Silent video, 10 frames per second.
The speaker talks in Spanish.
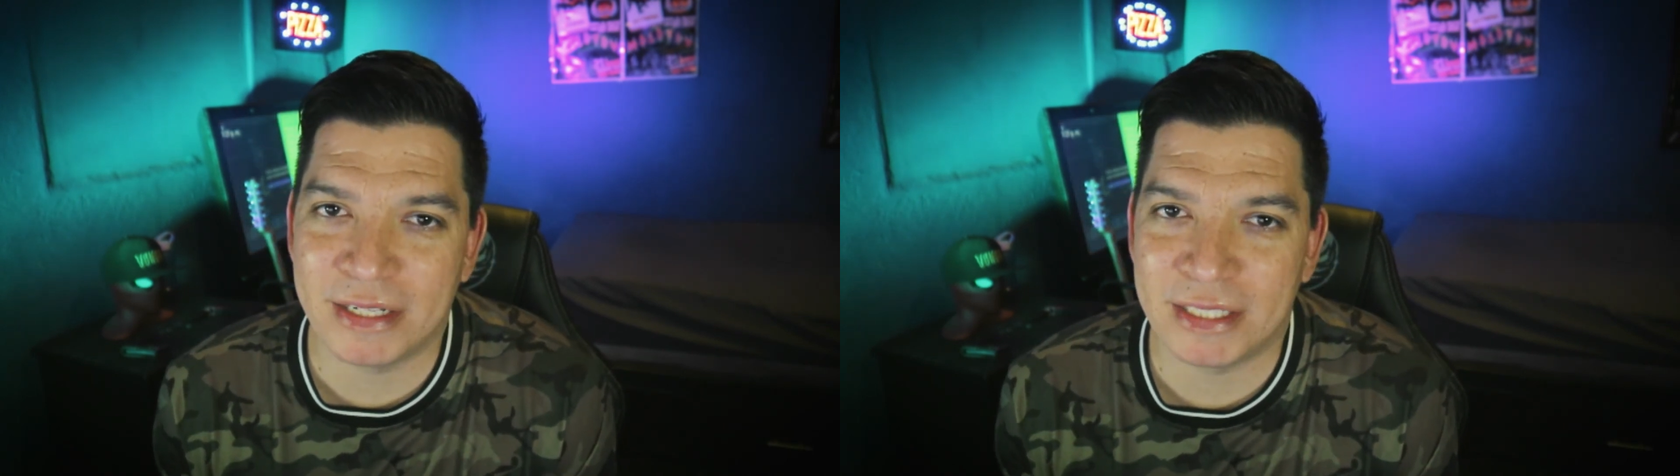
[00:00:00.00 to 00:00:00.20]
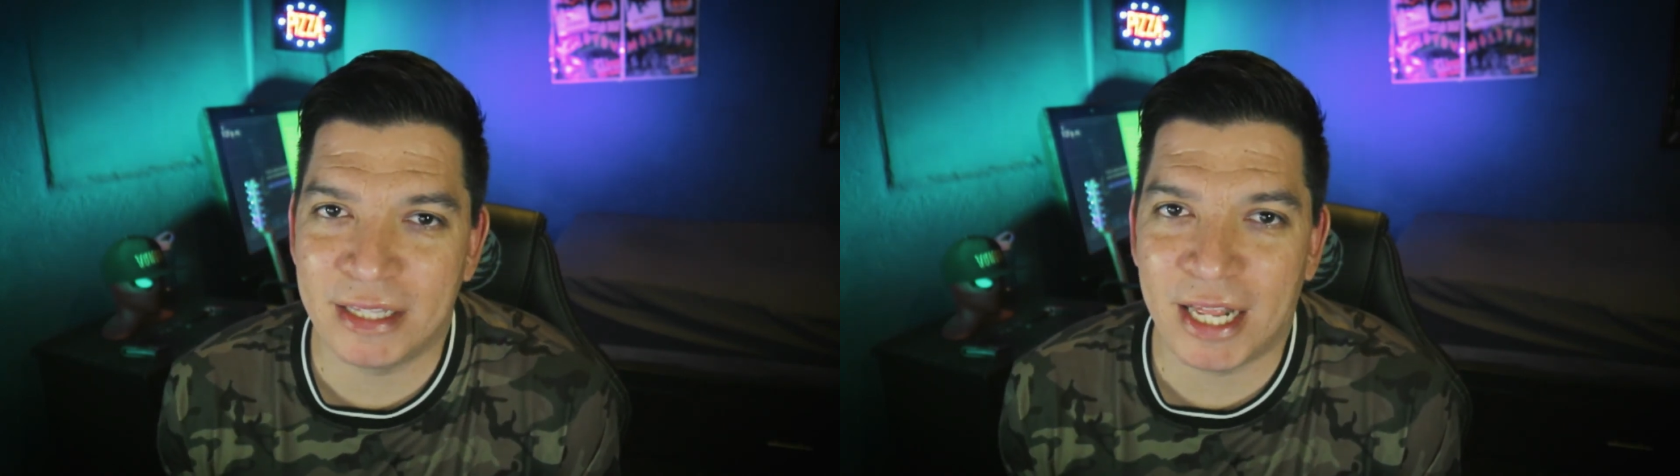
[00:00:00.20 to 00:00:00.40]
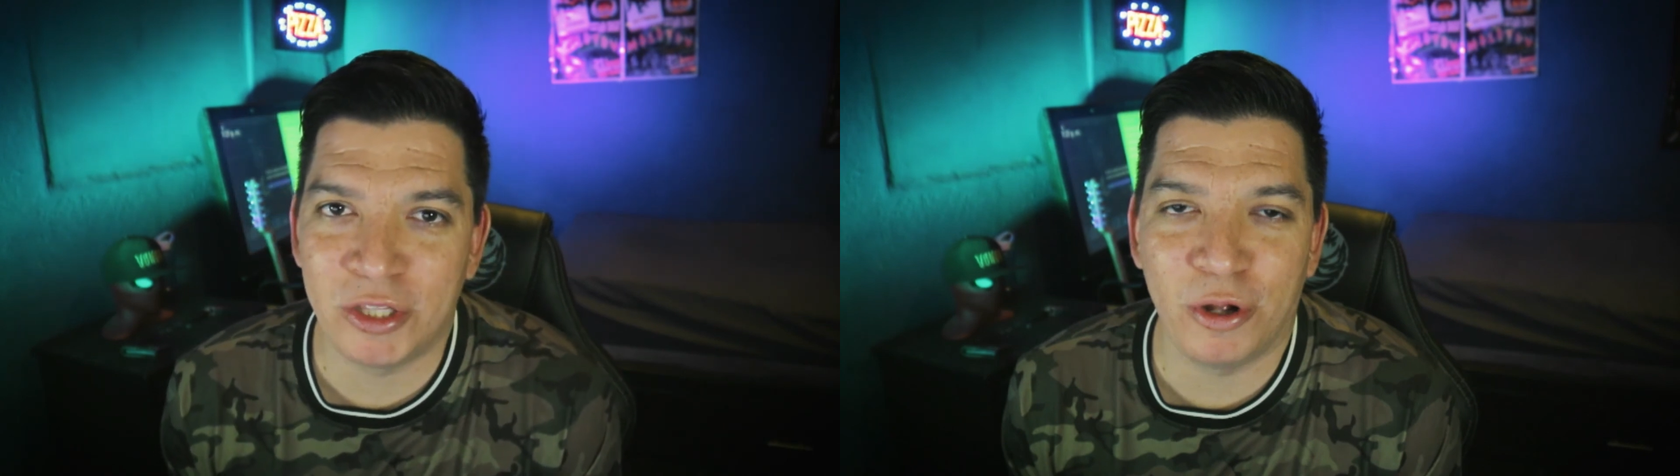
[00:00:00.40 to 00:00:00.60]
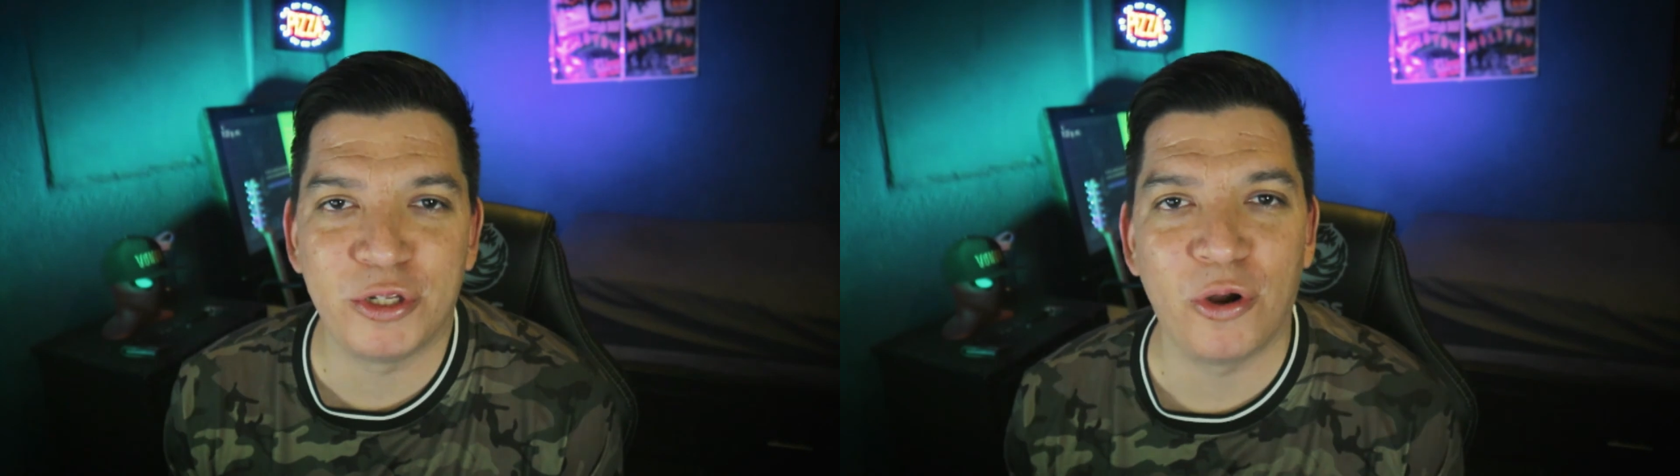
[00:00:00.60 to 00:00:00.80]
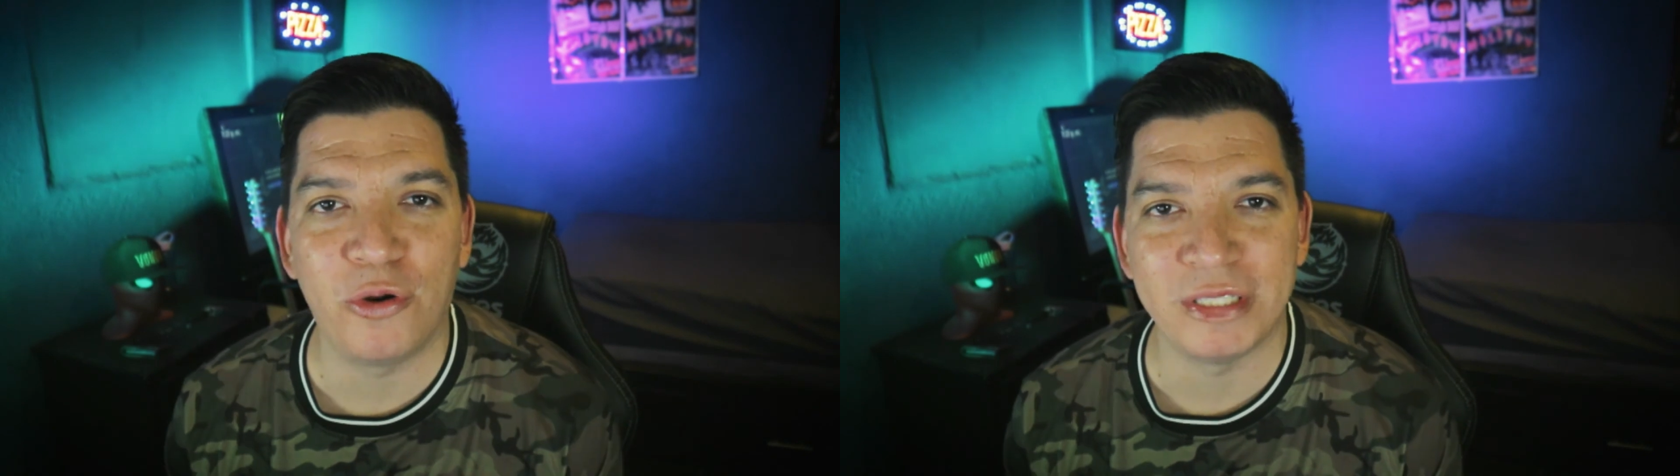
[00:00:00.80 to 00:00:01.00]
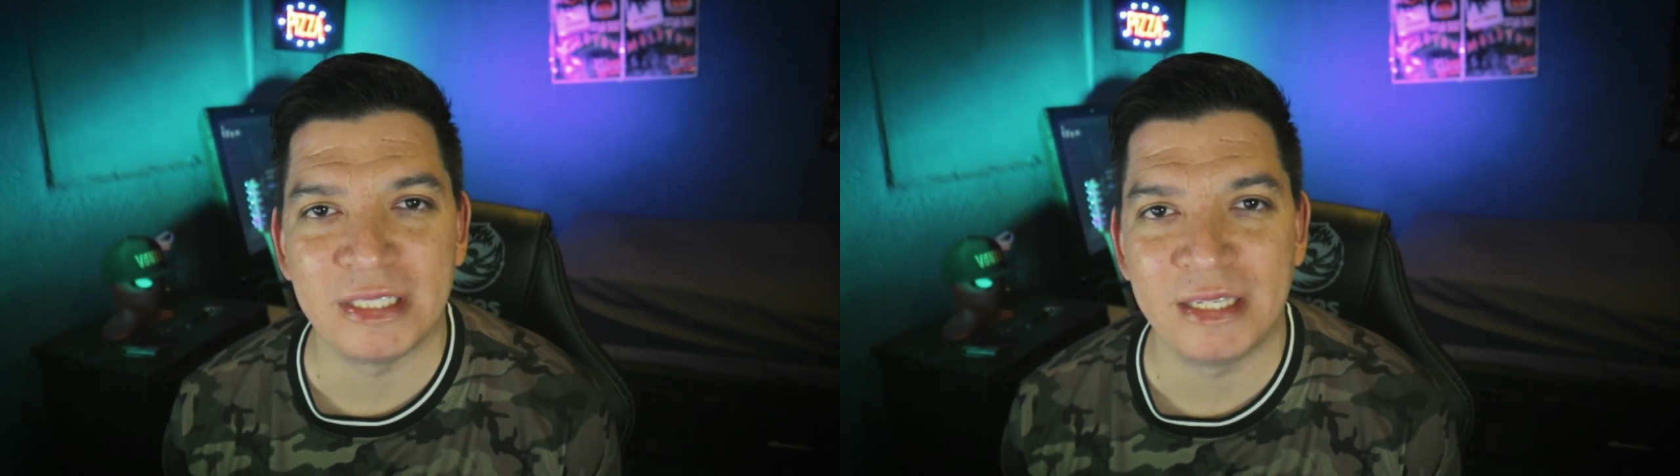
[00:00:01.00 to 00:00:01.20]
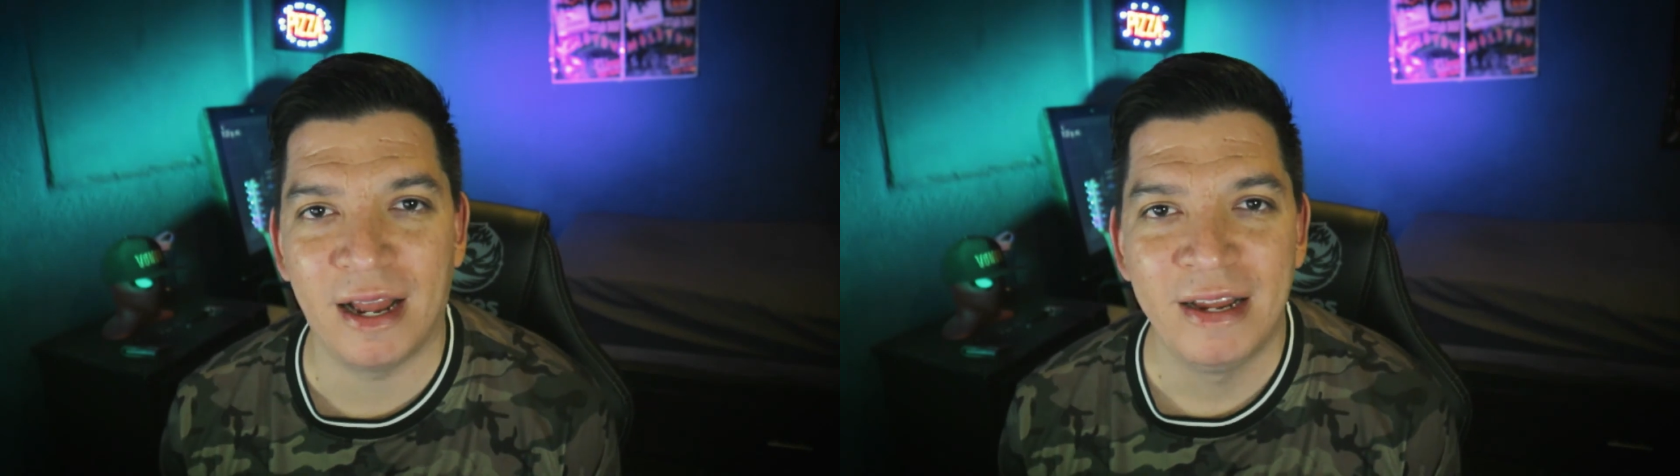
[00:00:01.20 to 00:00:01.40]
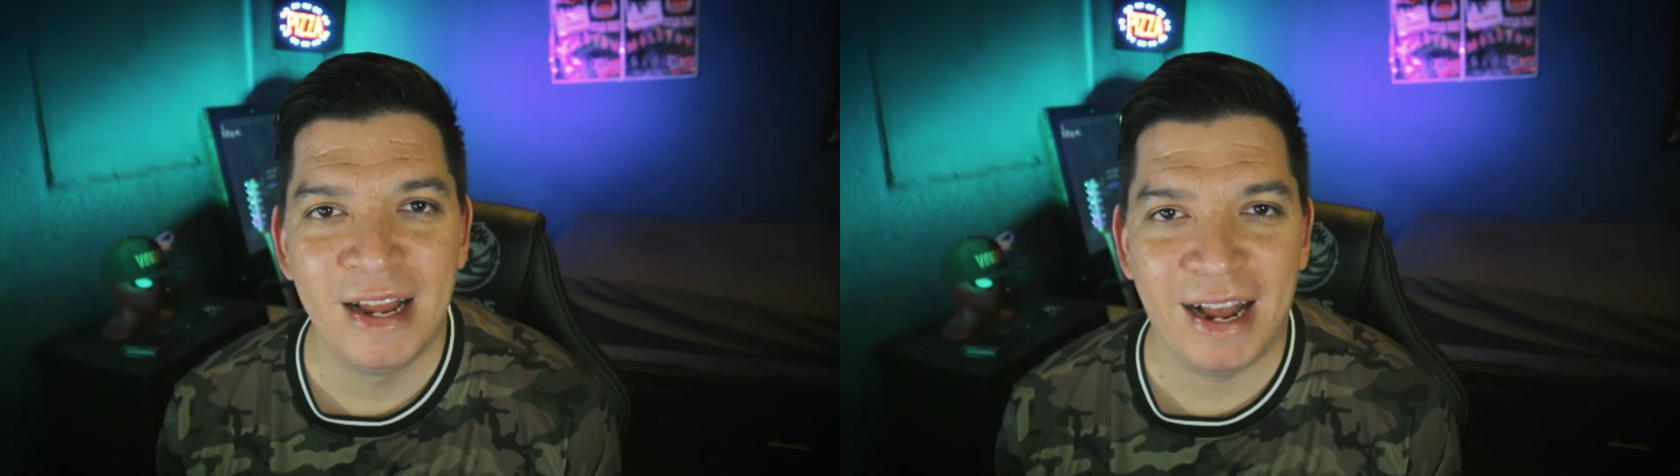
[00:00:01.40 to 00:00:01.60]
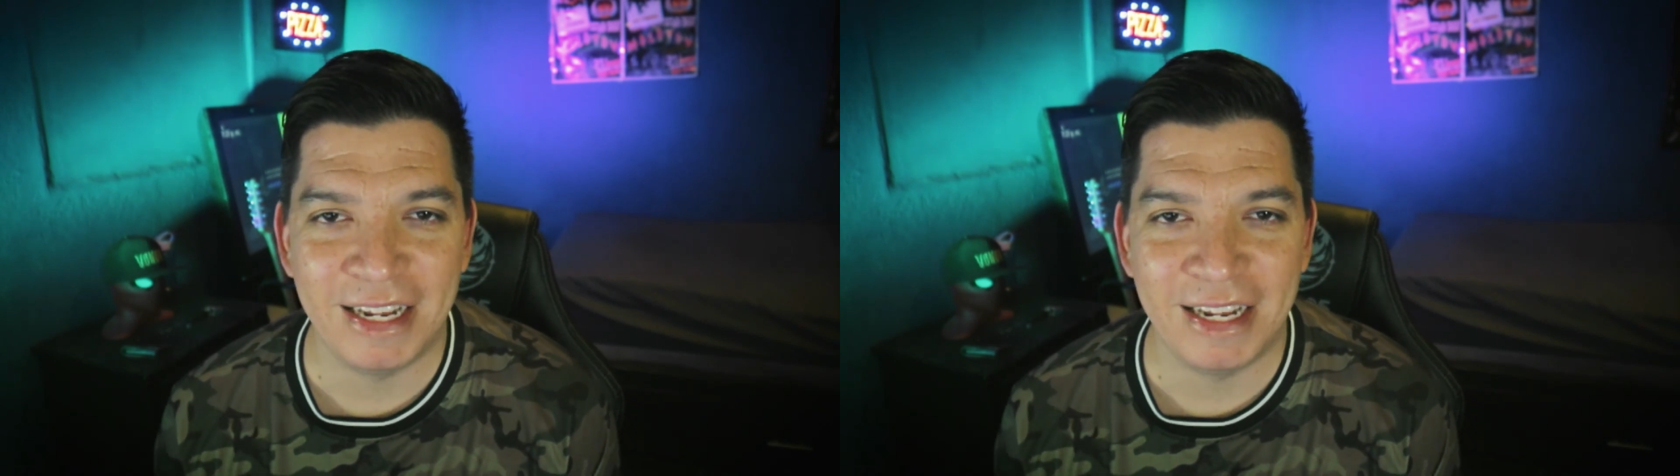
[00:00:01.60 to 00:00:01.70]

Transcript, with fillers: estés al tanto de todo lo que se está